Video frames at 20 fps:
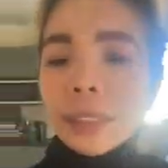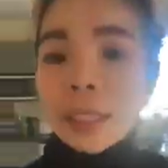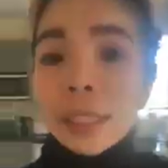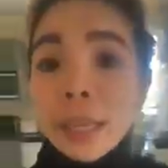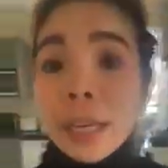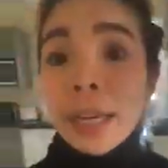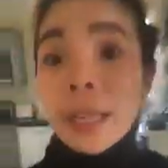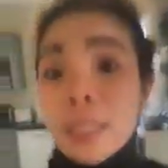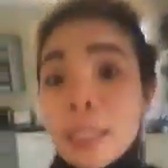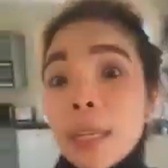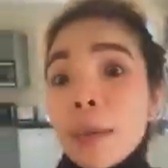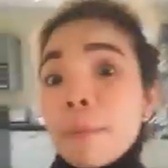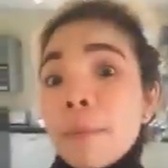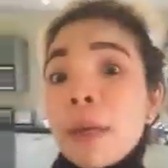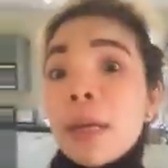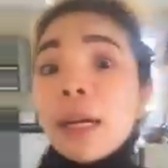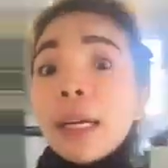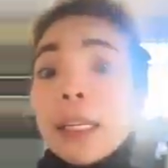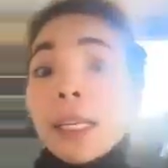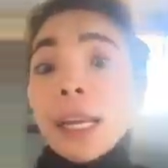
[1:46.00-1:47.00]
Kaya sa
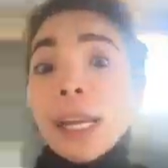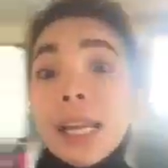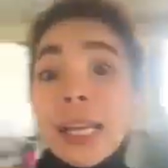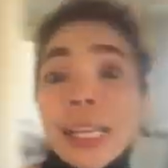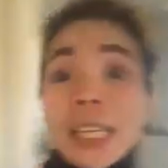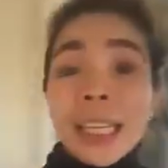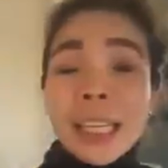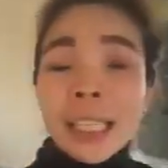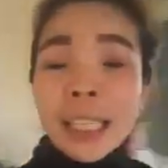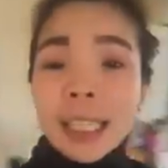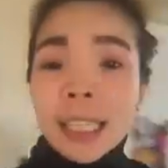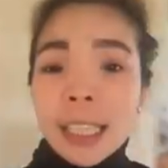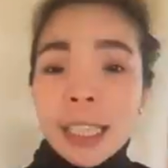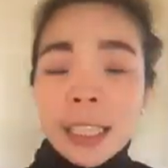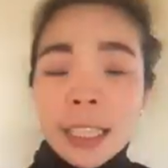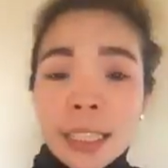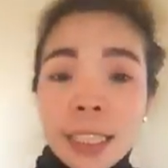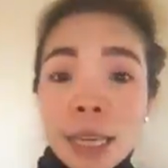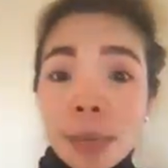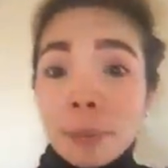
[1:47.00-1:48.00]
mga dalaging
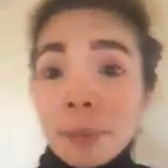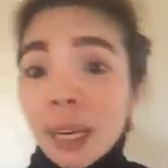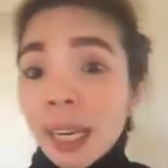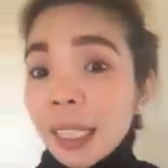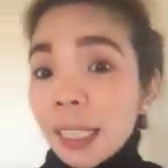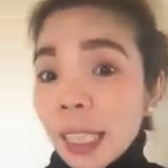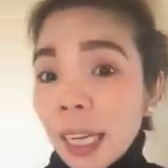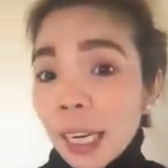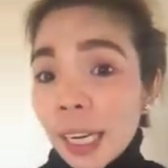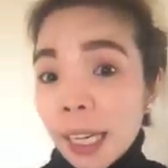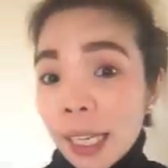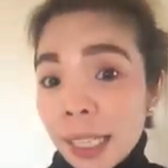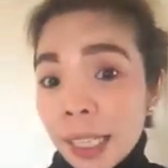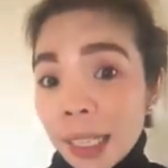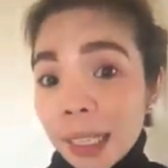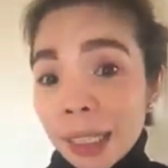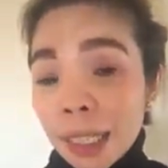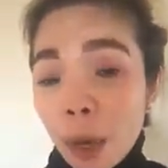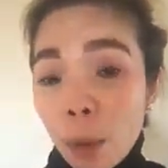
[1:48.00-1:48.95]
ding dyan, mga dalagita,